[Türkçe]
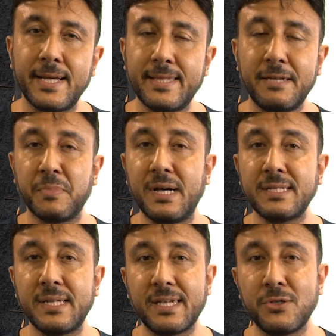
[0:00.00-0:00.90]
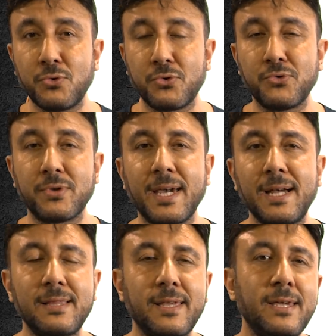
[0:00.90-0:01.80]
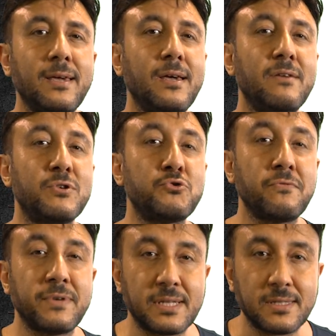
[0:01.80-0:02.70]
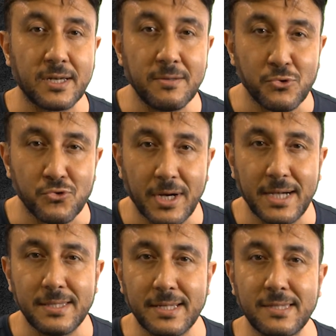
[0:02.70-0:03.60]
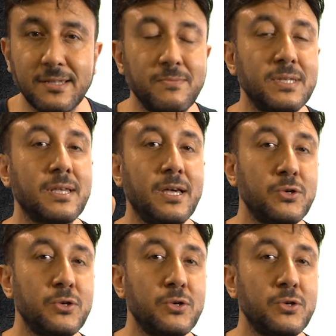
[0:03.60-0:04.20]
geldiği, bazen iki sorunun geldiği ve çok fazla tarım ürünü anlattığımız